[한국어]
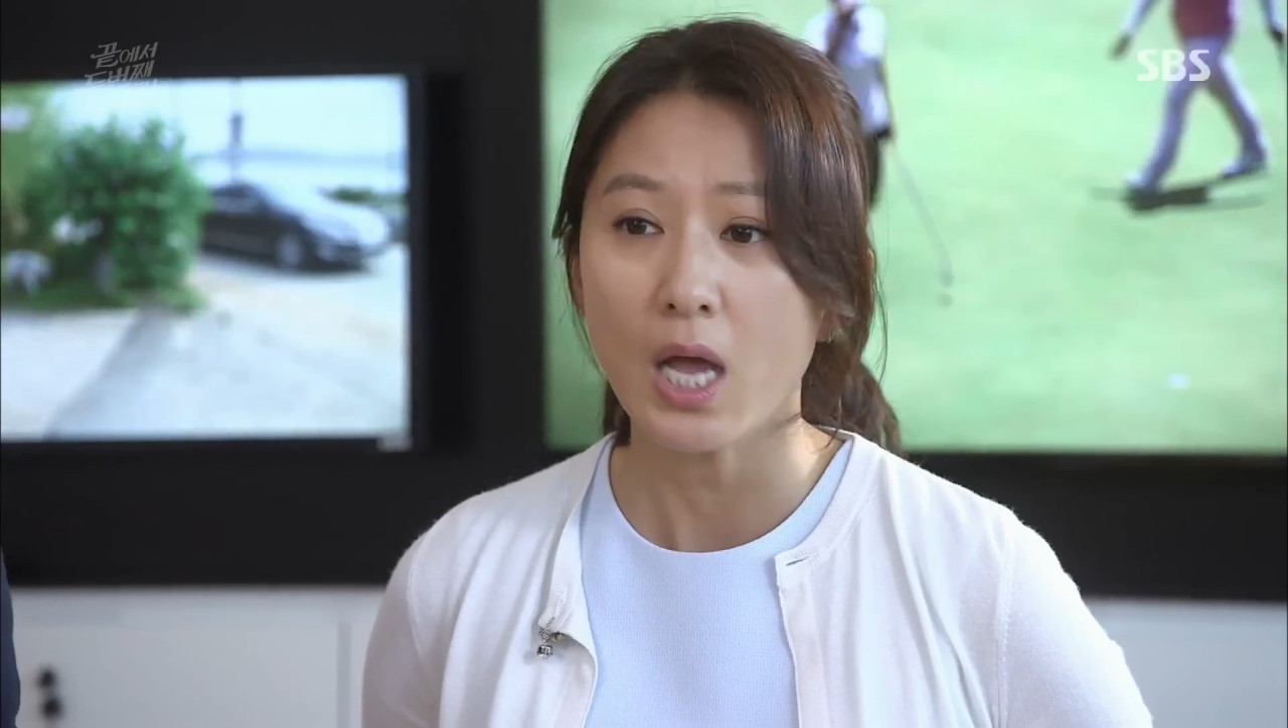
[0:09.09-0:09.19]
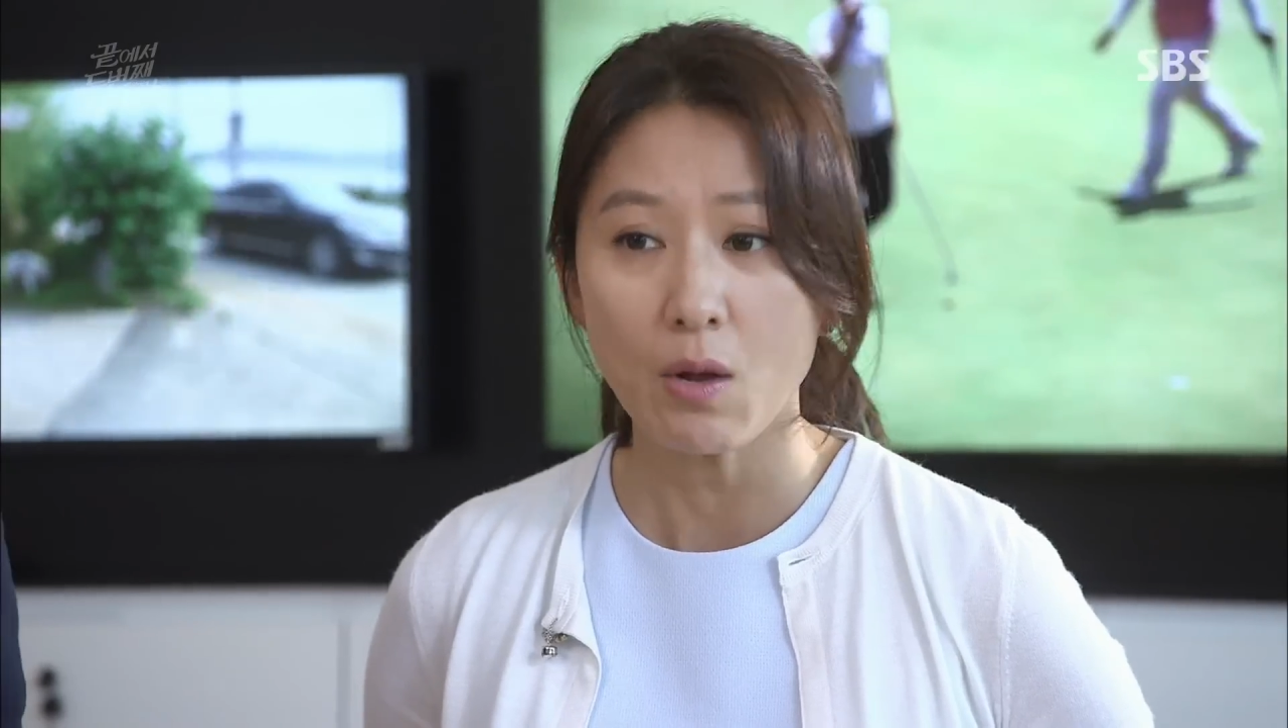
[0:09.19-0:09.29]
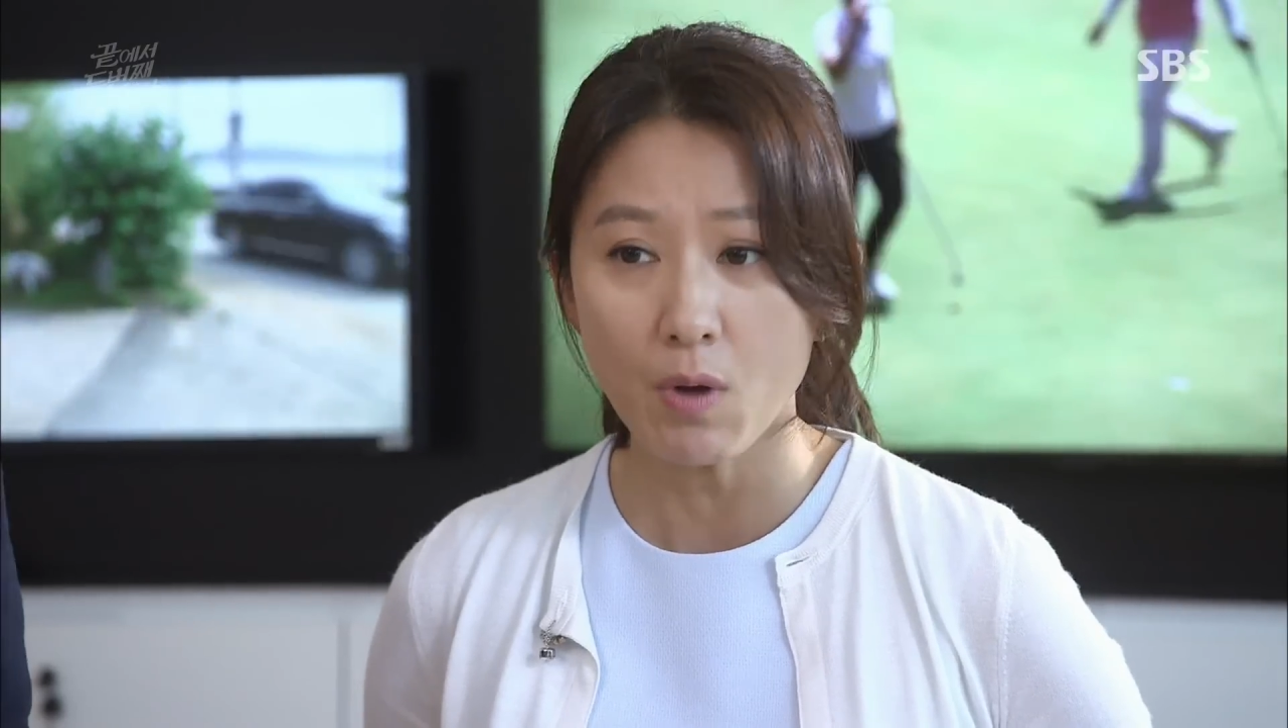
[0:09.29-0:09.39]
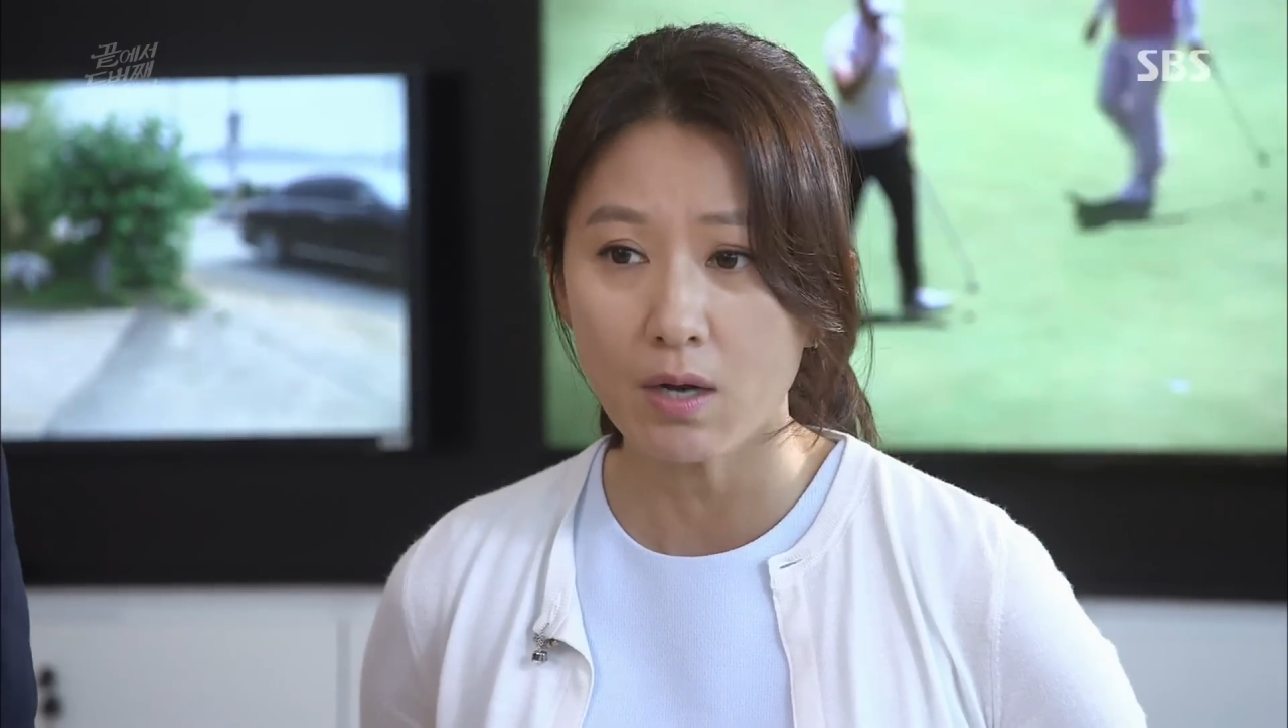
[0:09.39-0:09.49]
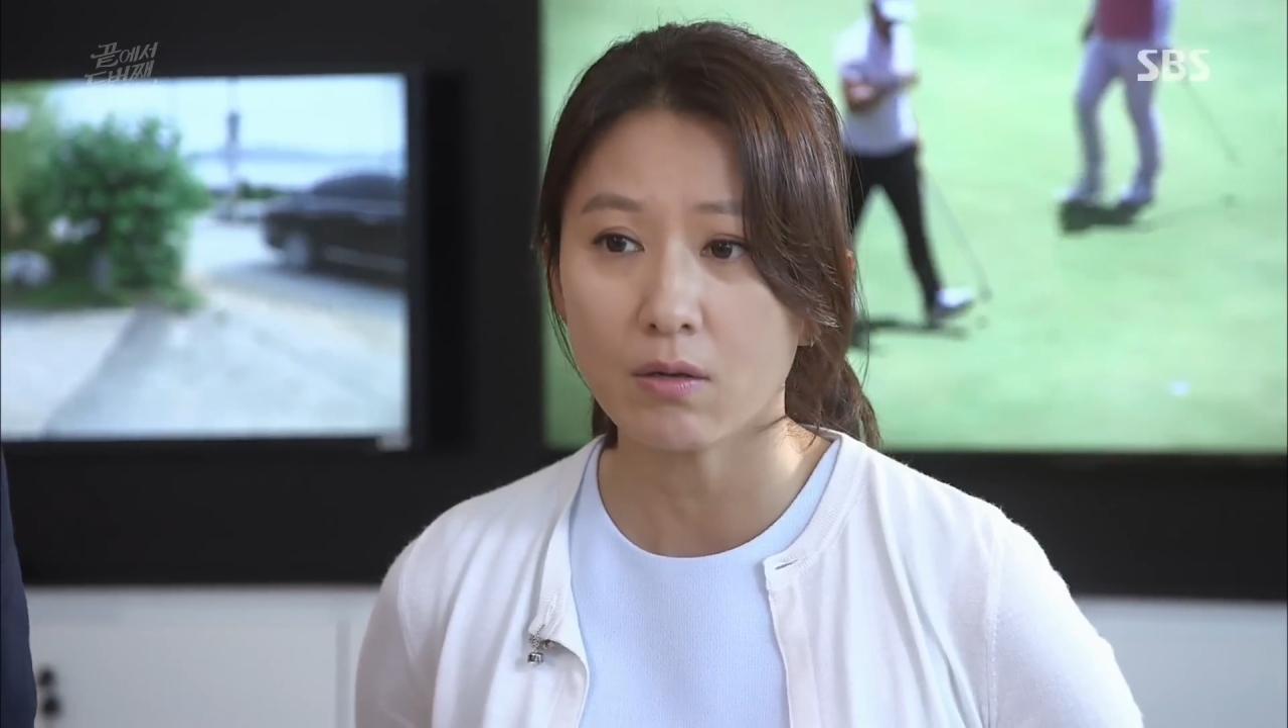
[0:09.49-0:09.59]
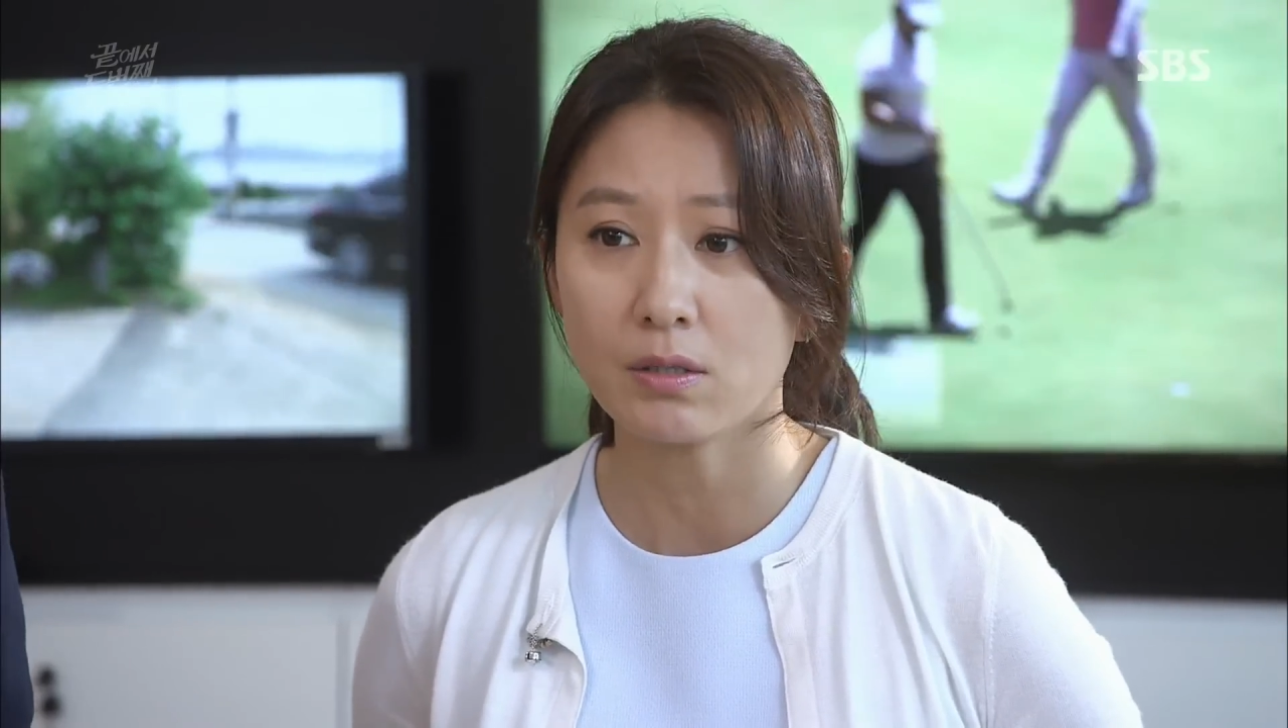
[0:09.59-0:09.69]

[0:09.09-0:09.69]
사과할